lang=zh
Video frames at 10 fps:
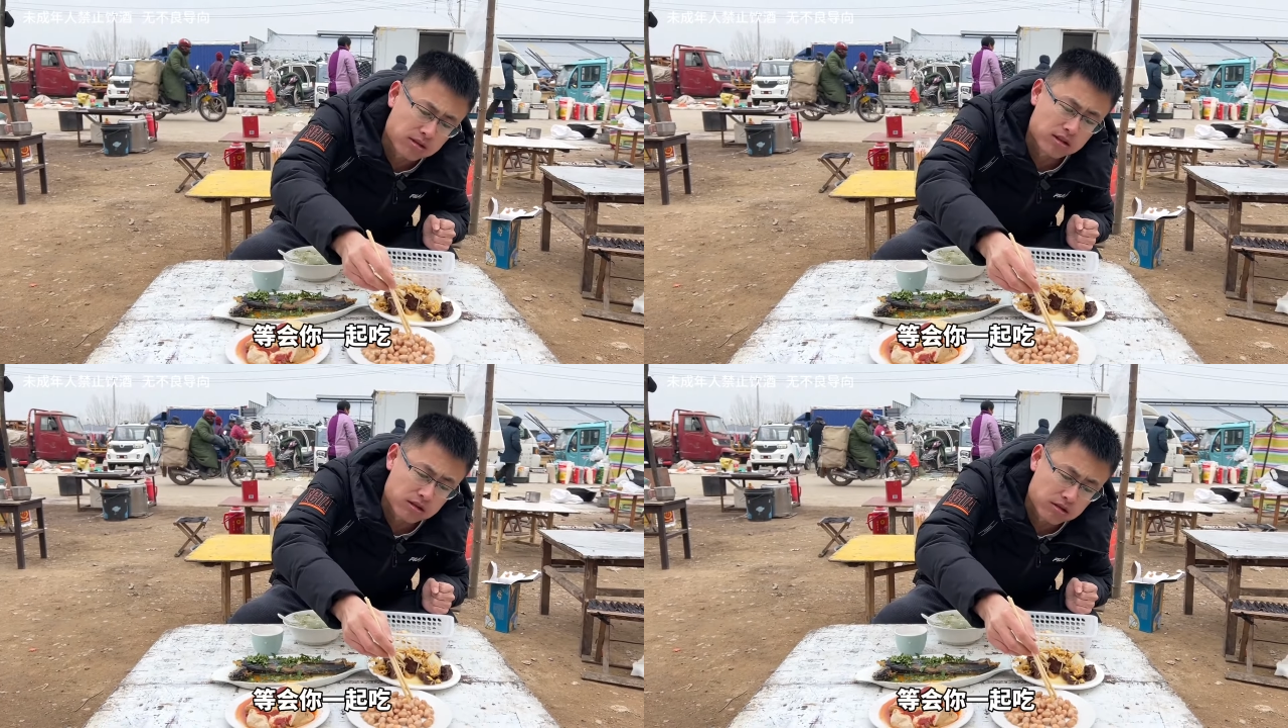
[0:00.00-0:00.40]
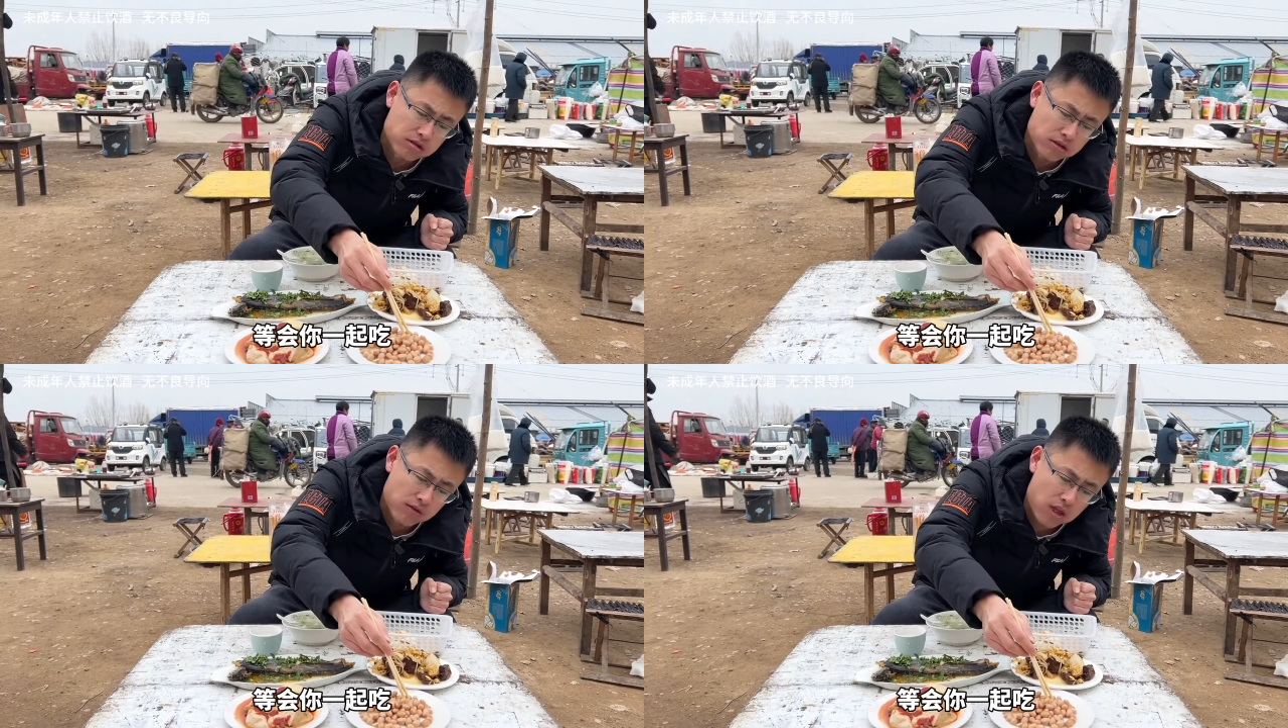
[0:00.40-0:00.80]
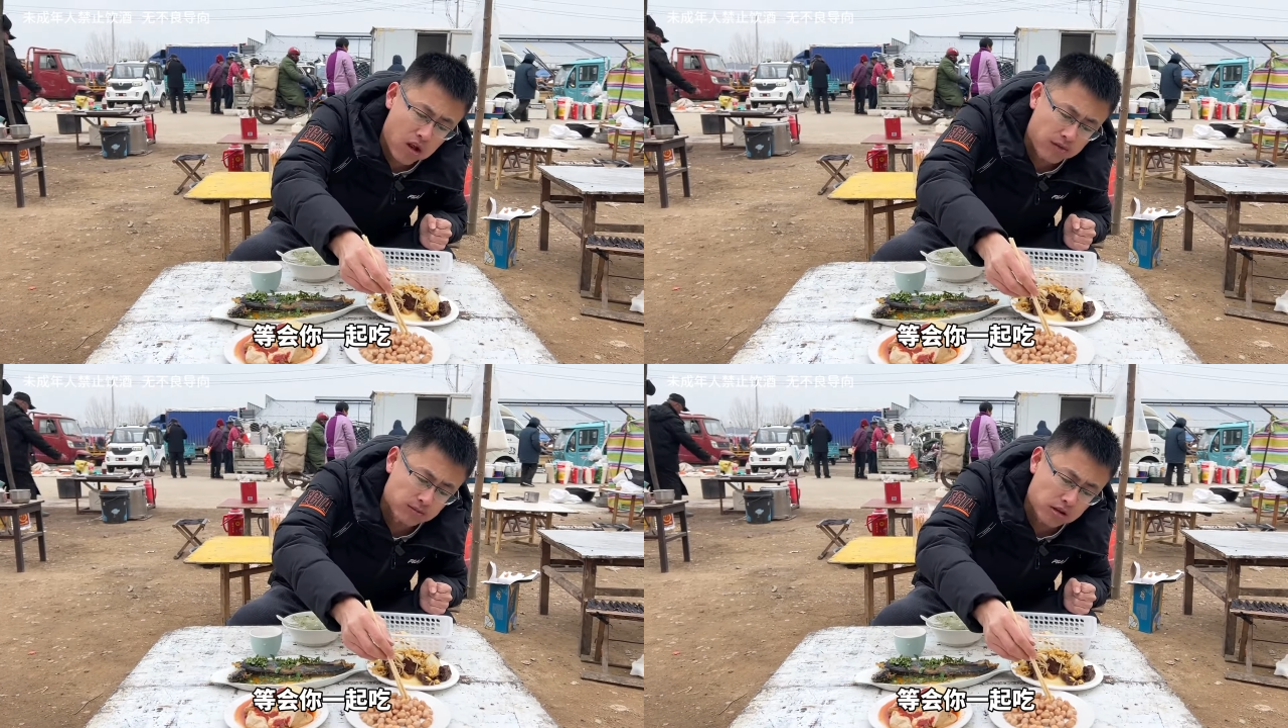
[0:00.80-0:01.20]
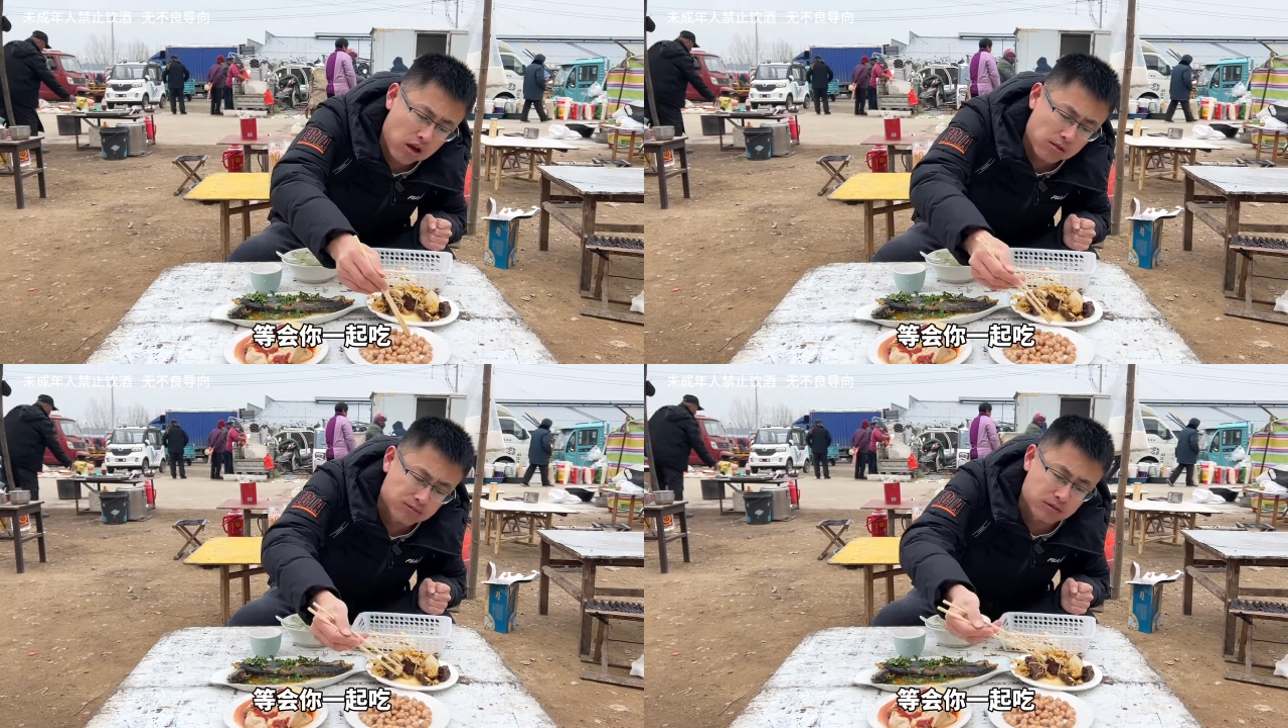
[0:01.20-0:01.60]
吃，
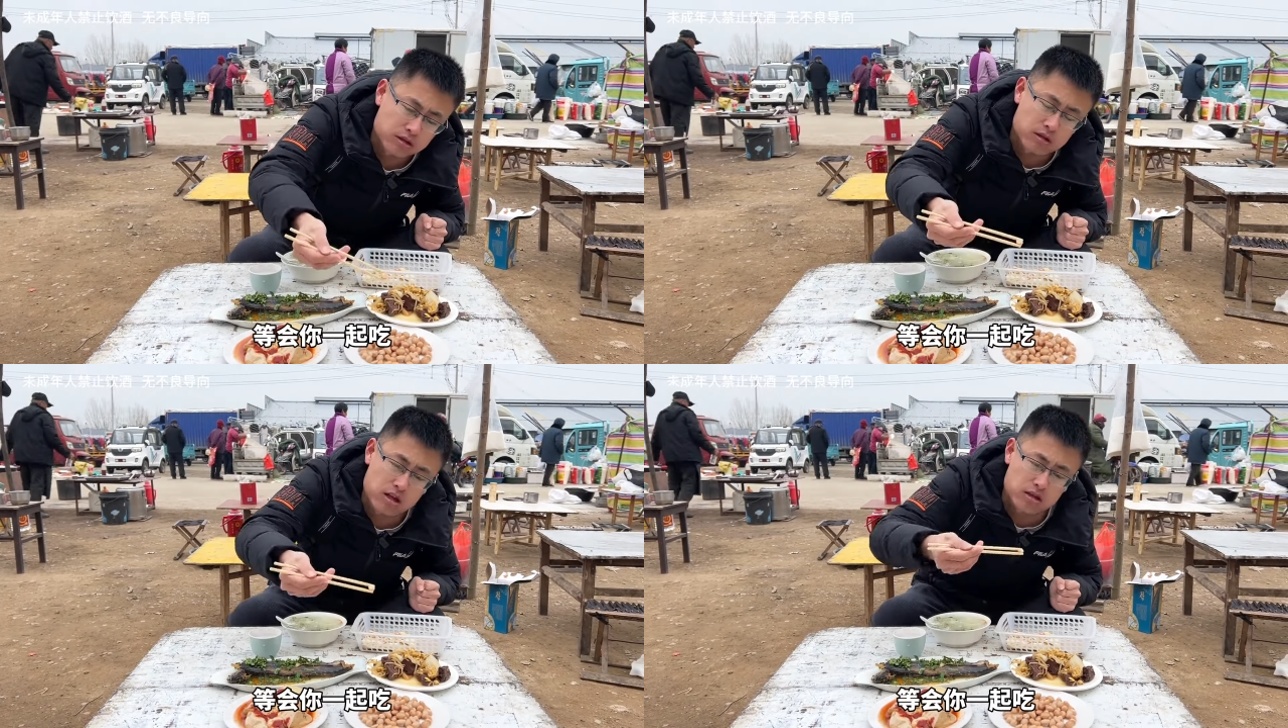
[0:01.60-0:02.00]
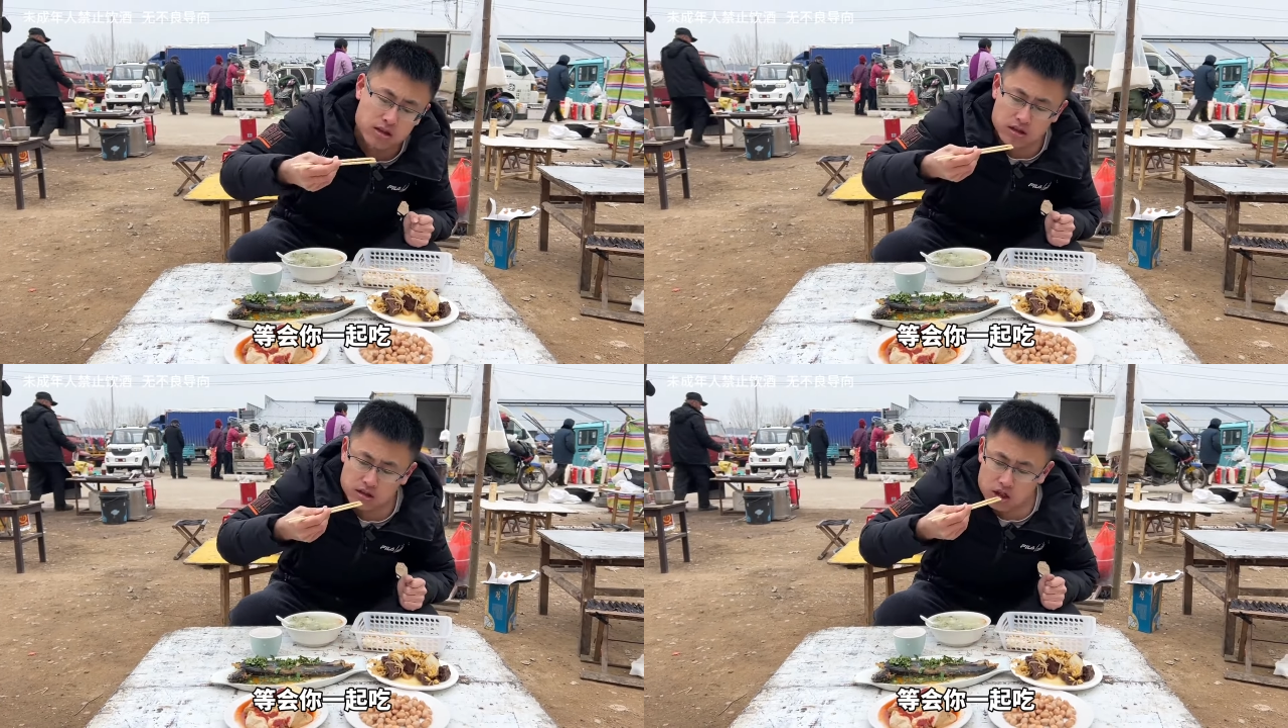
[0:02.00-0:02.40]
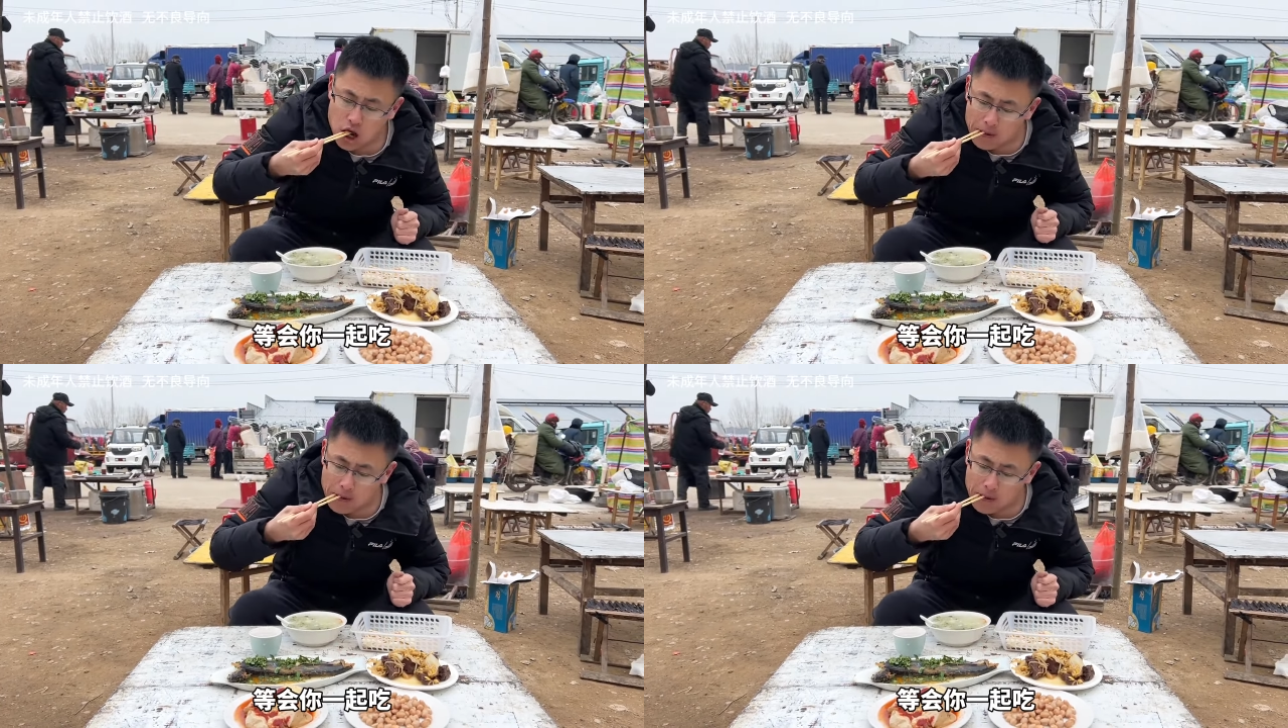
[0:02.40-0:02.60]
这吃也得吃。